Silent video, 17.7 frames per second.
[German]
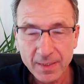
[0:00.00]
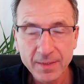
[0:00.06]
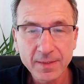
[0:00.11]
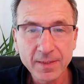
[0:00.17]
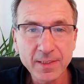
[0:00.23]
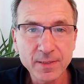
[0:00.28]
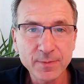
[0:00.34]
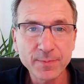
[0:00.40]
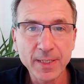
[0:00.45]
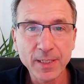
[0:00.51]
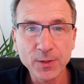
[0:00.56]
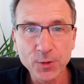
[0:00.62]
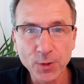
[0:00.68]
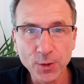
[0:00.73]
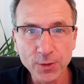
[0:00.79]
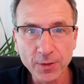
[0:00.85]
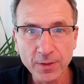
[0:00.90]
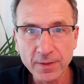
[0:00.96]
nicht mehr
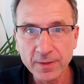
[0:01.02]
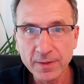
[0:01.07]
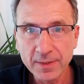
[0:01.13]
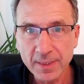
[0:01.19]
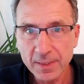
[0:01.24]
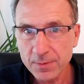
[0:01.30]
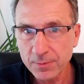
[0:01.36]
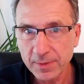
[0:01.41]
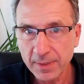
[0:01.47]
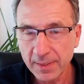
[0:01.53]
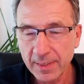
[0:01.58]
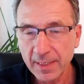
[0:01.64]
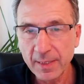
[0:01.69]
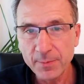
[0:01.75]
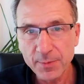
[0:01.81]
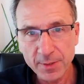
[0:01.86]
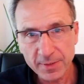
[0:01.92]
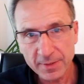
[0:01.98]
können, das
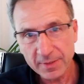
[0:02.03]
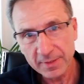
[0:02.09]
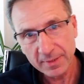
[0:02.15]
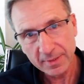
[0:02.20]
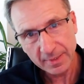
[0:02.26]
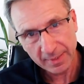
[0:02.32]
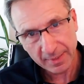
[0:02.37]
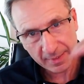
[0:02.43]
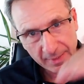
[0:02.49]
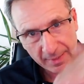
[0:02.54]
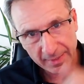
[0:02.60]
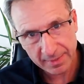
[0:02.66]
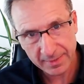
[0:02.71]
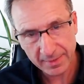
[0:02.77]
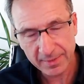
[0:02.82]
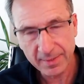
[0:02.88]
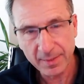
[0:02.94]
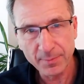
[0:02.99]
Unternehmen
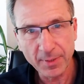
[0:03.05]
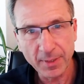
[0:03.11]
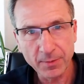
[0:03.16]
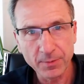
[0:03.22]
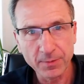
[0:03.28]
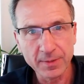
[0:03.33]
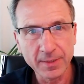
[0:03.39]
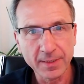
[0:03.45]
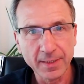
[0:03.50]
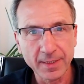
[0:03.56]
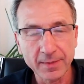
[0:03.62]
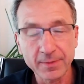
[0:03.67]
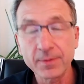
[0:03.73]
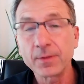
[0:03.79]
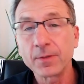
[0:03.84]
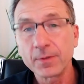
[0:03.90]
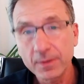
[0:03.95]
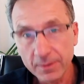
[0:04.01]
richtig den Bach runtergeht
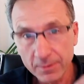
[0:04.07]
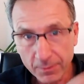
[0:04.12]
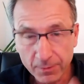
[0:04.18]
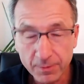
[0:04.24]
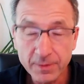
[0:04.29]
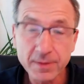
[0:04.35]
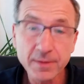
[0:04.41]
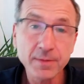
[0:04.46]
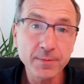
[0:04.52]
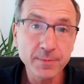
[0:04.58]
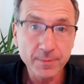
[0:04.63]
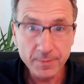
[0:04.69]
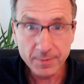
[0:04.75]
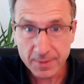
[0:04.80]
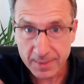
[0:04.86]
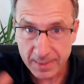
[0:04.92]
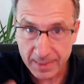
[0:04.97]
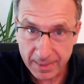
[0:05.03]
und
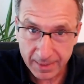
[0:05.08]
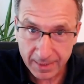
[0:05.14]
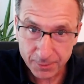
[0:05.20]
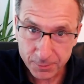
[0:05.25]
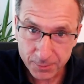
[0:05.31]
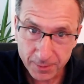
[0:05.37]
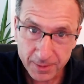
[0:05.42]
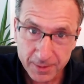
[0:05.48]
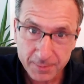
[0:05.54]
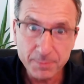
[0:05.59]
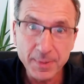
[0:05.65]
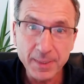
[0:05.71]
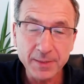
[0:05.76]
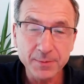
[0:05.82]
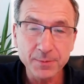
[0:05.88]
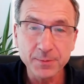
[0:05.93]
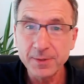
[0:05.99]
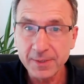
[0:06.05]
sie natürlich
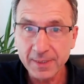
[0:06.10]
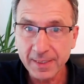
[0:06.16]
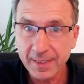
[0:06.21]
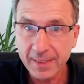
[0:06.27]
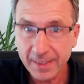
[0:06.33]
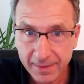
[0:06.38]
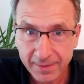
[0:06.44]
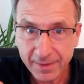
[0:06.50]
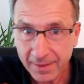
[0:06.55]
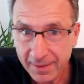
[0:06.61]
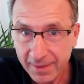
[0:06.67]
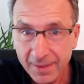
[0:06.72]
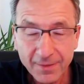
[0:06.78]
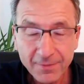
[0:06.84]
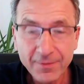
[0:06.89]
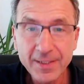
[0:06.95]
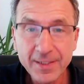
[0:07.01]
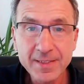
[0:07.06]
mit runtergehen,
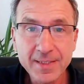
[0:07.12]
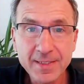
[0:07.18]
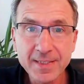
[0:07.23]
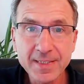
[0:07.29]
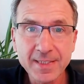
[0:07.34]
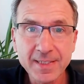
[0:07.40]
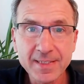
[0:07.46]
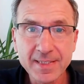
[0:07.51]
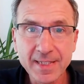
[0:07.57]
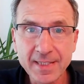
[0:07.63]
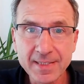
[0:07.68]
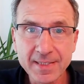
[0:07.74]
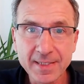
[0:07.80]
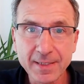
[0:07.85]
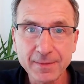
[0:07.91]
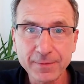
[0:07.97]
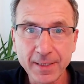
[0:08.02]
wenn sie sich als einziger